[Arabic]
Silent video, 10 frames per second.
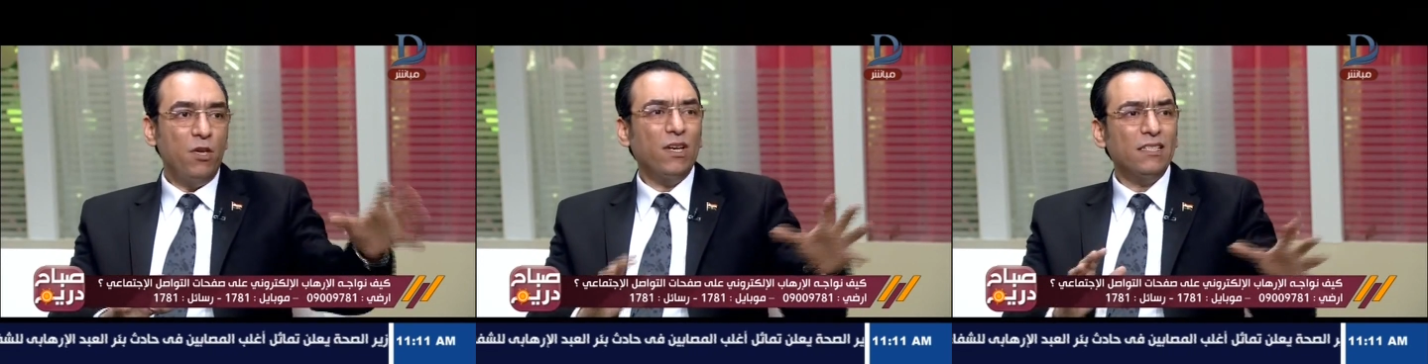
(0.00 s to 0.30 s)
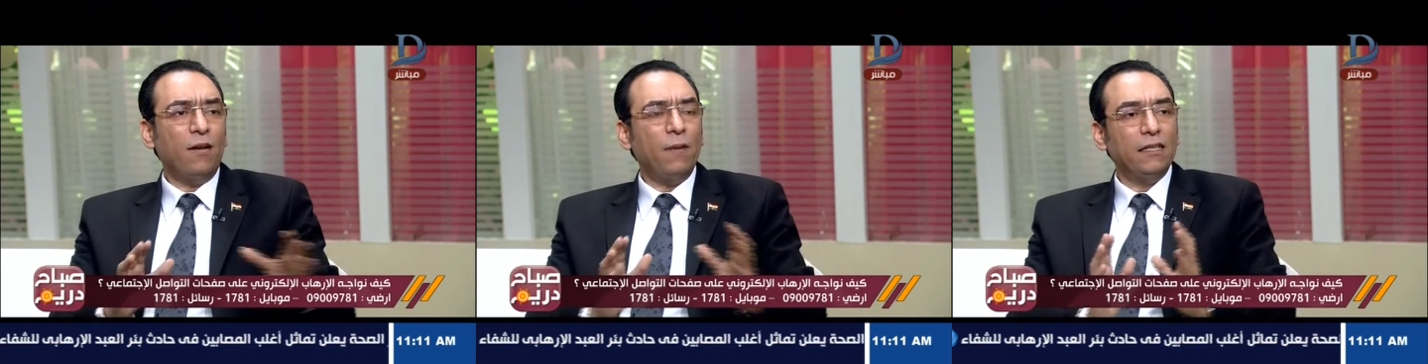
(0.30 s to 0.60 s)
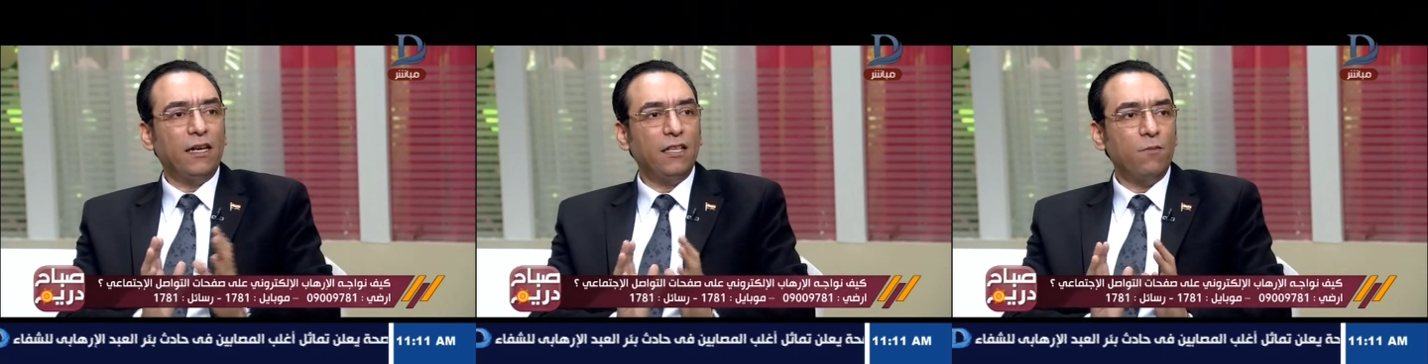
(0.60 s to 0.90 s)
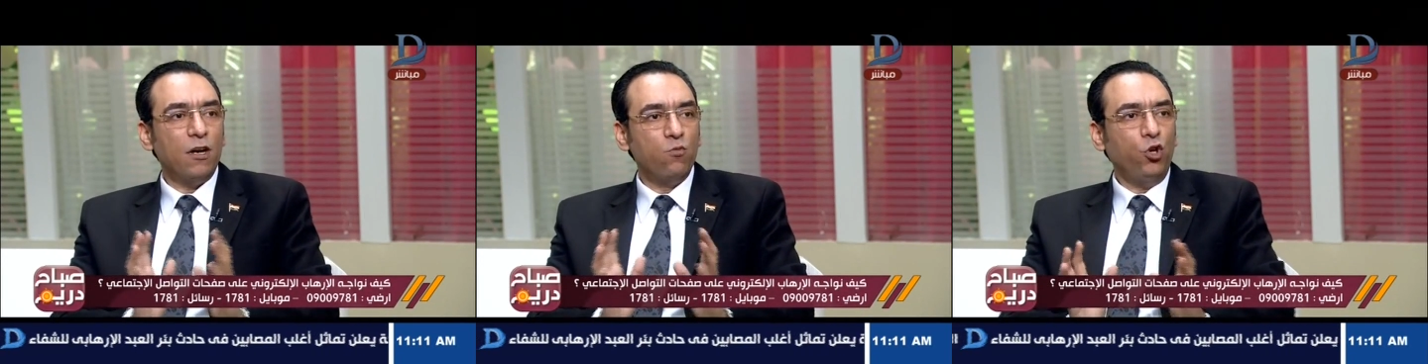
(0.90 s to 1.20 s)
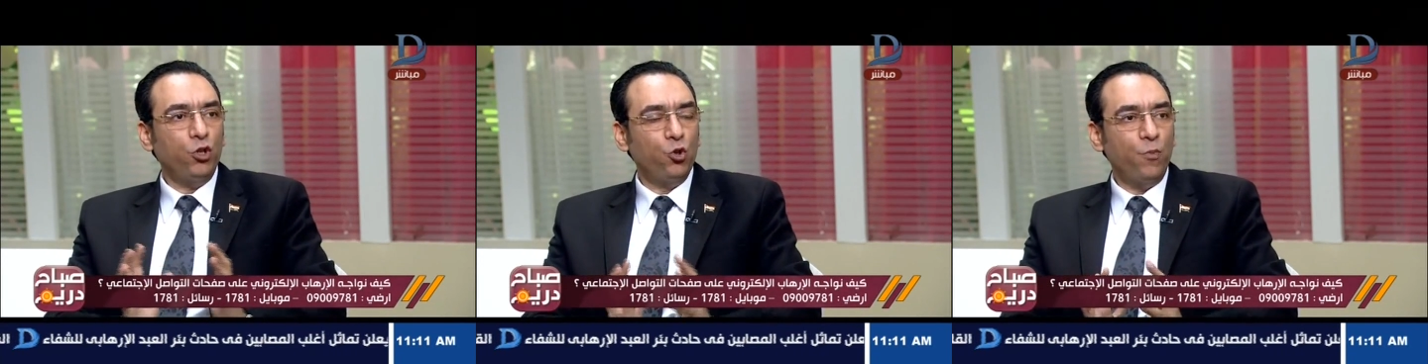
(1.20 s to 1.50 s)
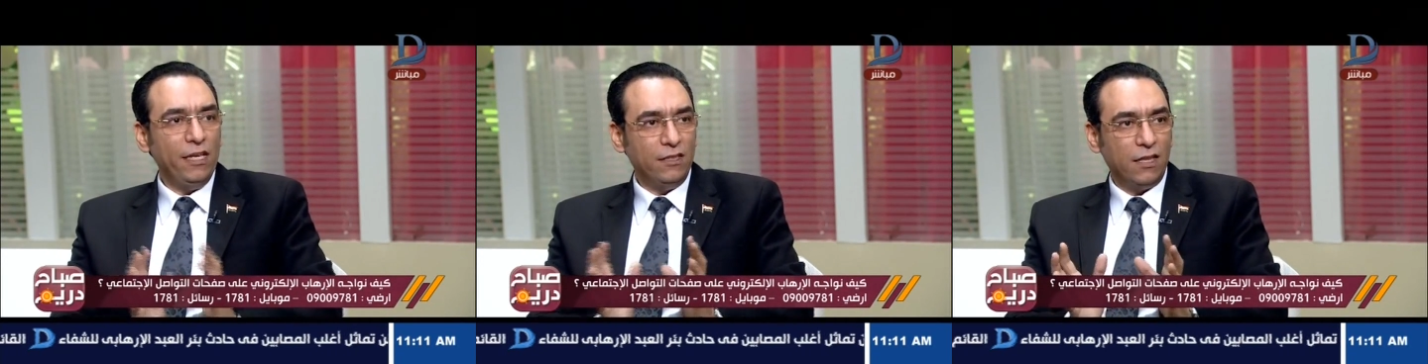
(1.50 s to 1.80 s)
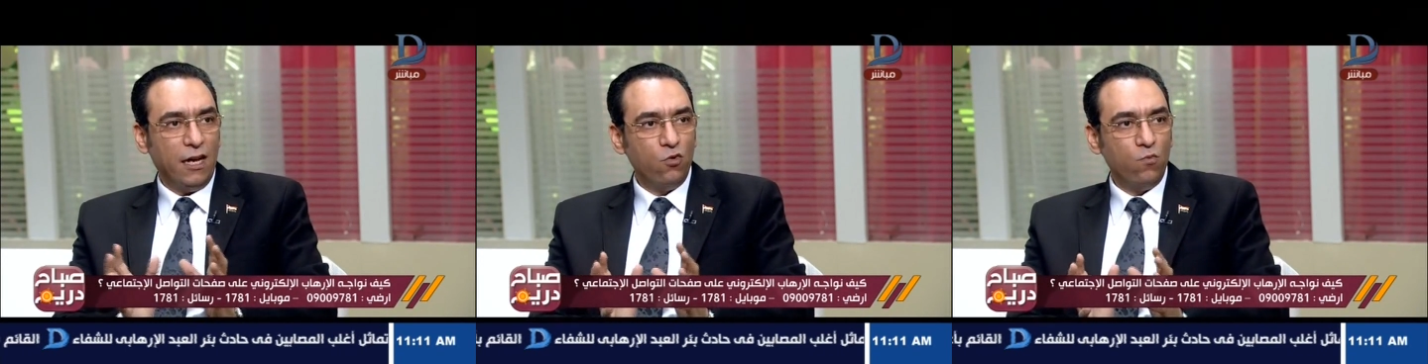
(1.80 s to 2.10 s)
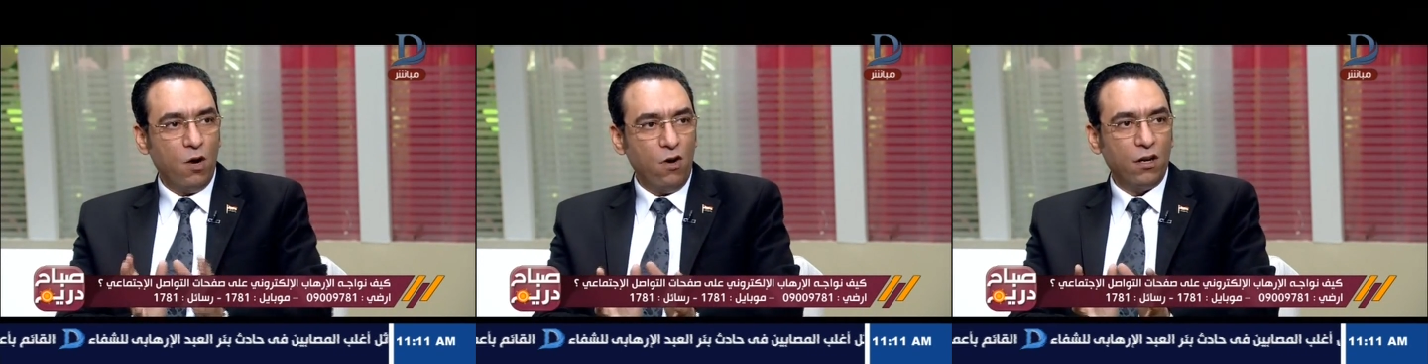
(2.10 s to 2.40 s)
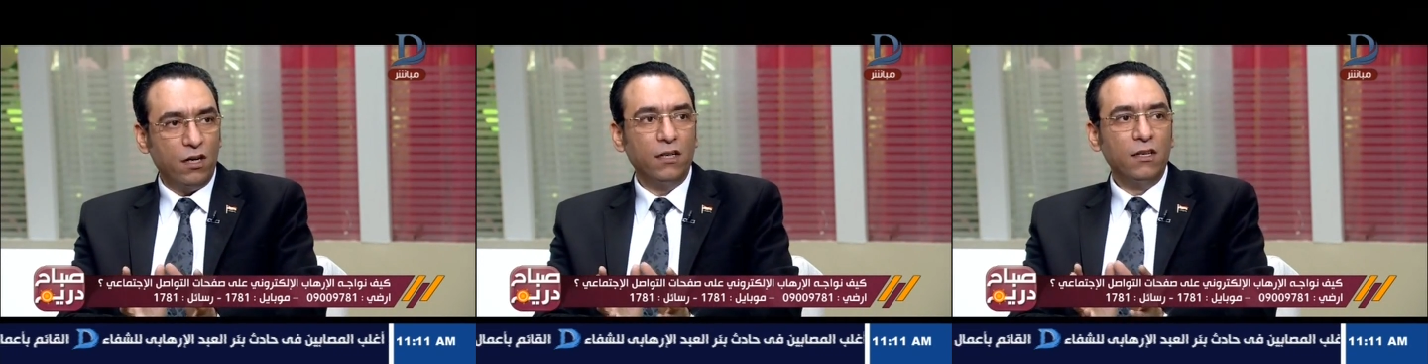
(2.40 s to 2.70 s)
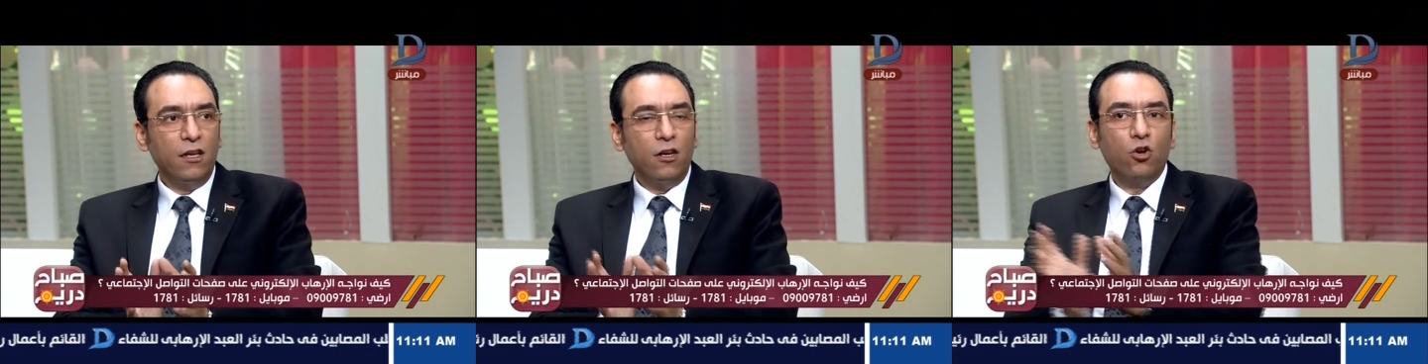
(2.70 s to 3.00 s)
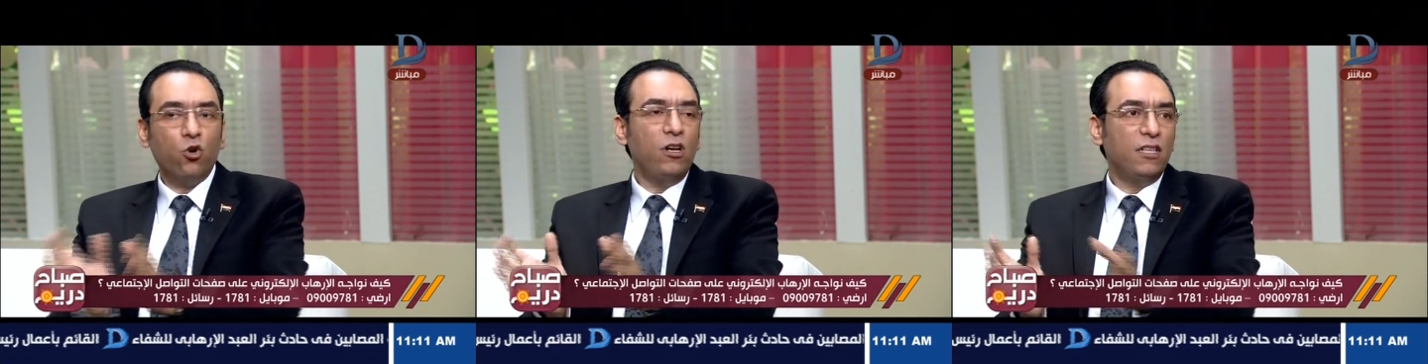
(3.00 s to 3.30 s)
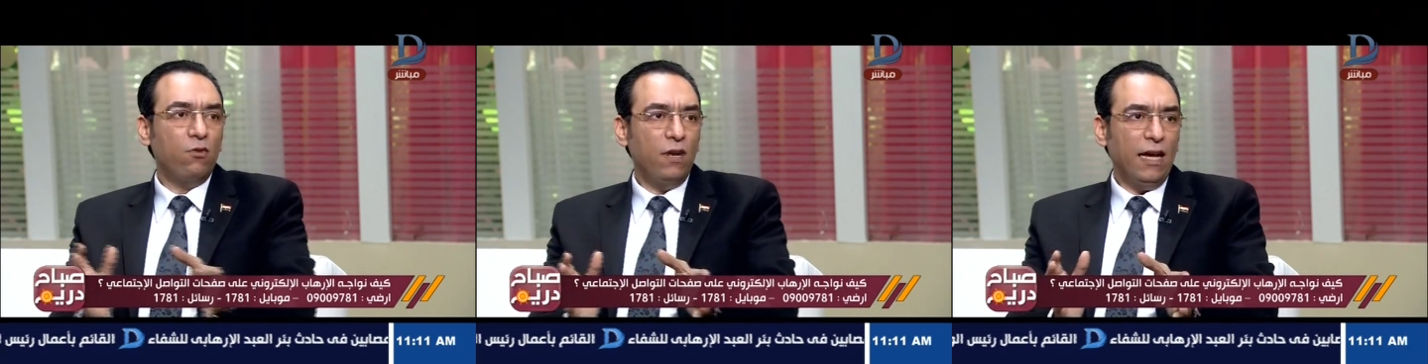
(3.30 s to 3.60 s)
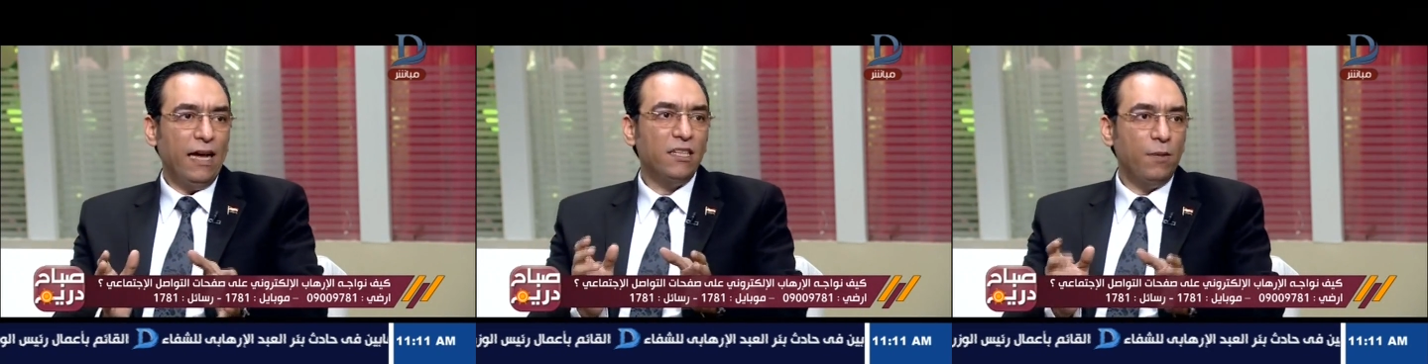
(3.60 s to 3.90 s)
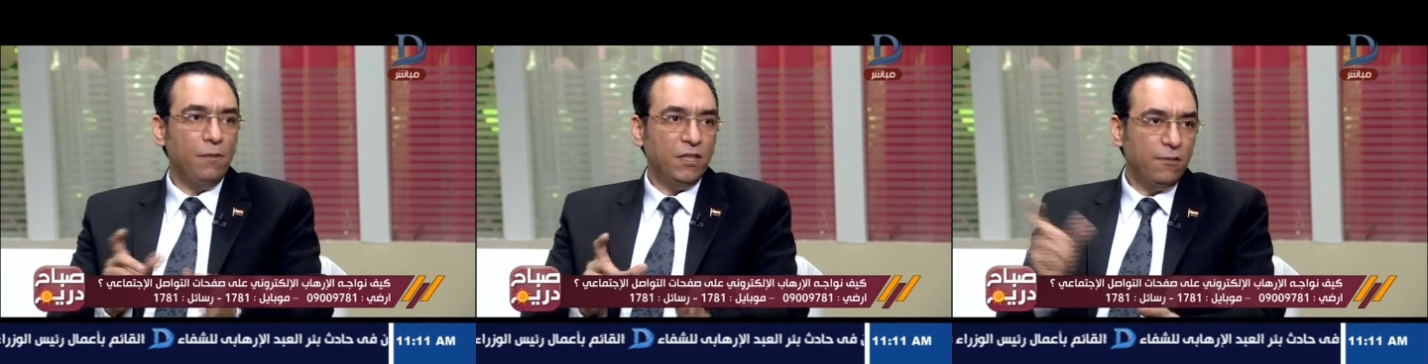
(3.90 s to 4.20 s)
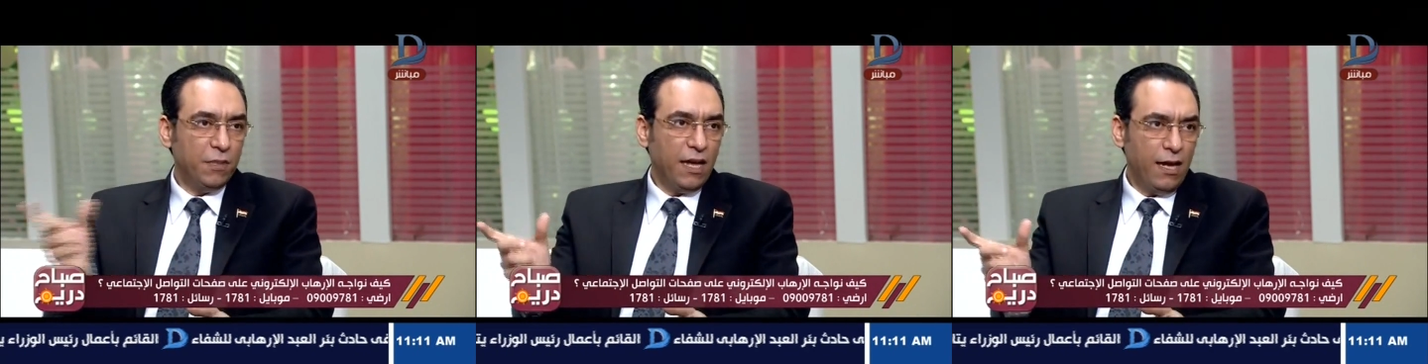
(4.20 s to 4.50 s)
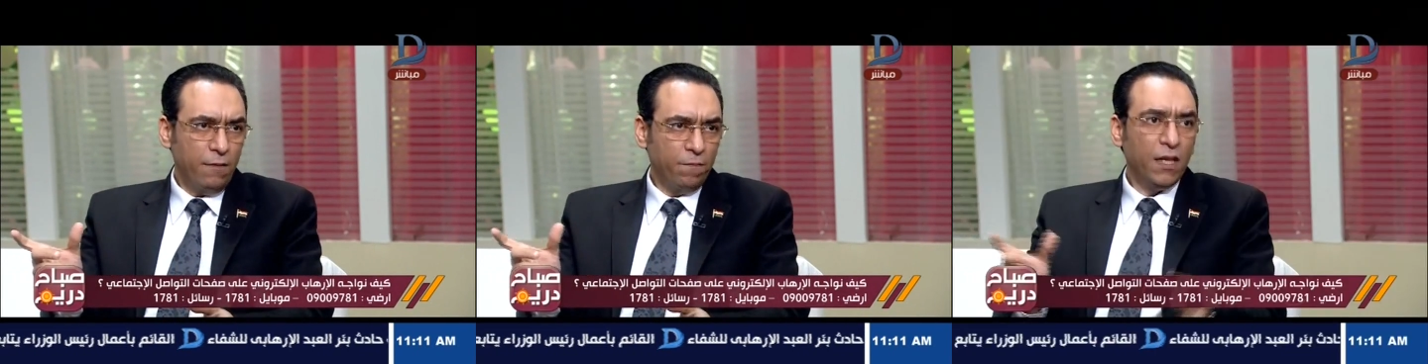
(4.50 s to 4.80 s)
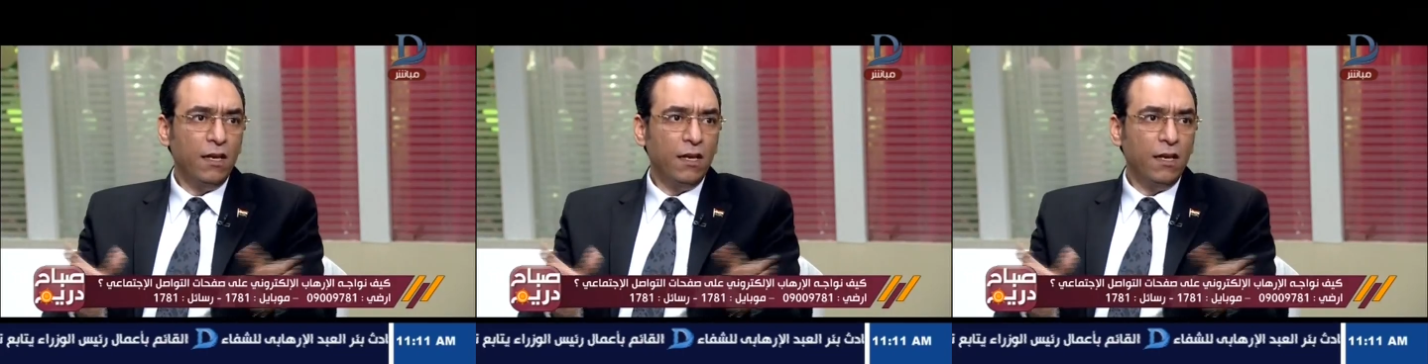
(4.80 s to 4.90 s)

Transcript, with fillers: بيوزع بعد كده مجموعه دومينز او مواقع لكل دوله حسب الامتداد بتاعها